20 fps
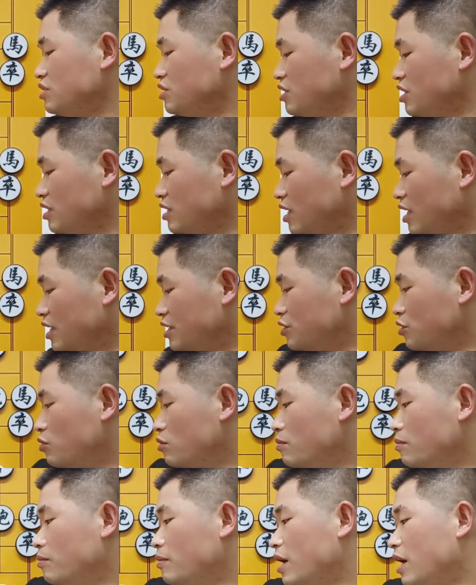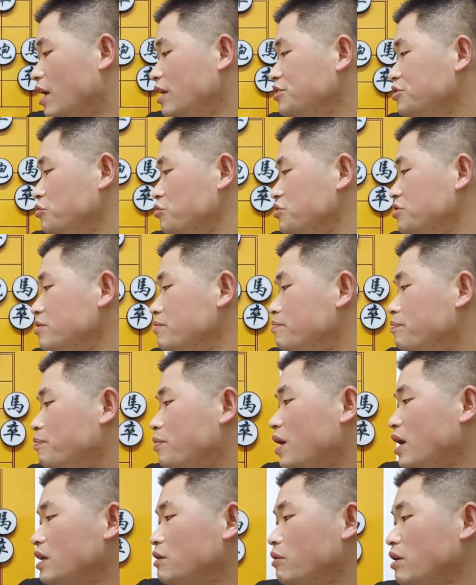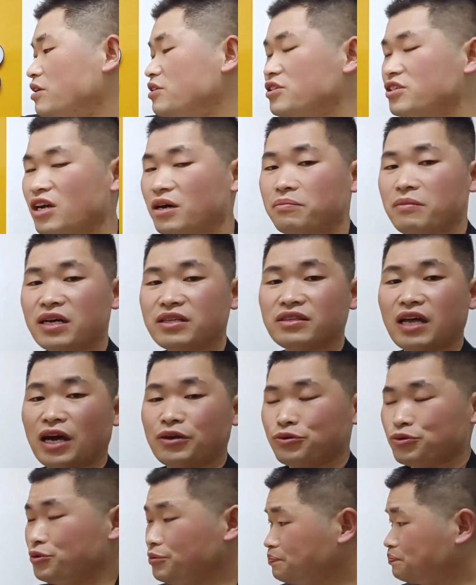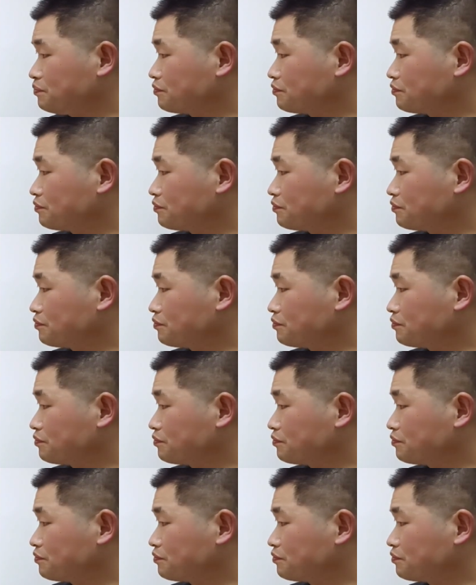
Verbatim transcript: 接下来由马九进八的话上马打车。